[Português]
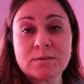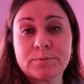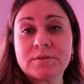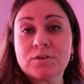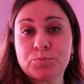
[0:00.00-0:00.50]

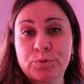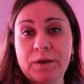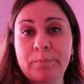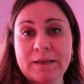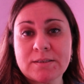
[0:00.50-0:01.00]
se vocês por
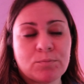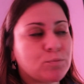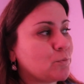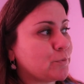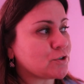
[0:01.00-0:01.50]
aí passam
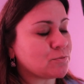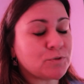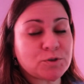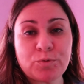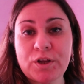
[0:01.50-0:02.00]
pelo mesmo,
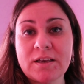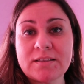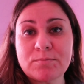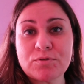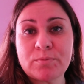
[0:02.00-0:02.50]
mas por aqui
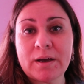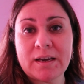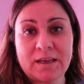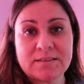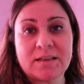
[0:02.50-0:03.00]
temos uma
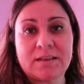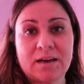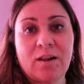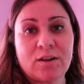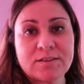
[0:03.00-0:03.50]
criança a
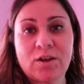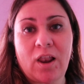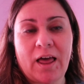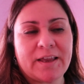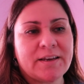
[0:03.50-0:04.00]
ter aulas
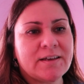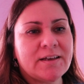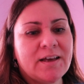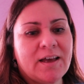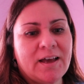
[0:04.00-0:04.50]
online.
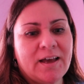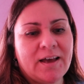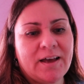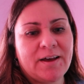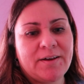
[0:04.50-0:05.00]

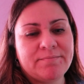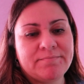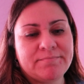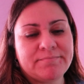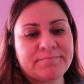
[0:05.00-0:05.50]

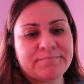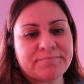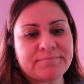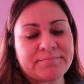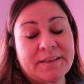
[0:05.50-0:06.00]
Um,
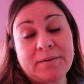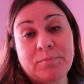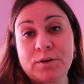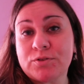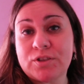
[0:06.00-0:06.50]
e
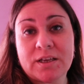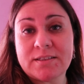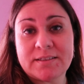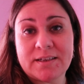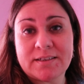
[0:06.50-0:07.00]
pronto, tem
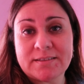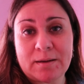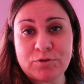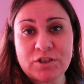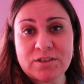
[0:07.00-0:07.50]
que ser.
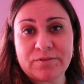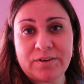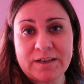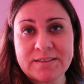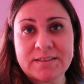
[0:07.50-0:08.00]
Estamos nesta
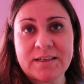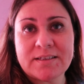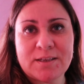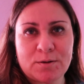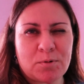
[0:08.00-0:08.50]
fase, tem
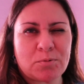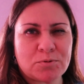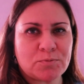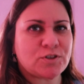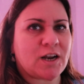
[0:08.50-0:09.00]
que ser.
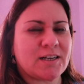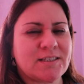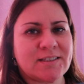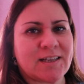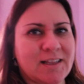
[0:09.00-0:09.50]
Vou-vos mostrar assim de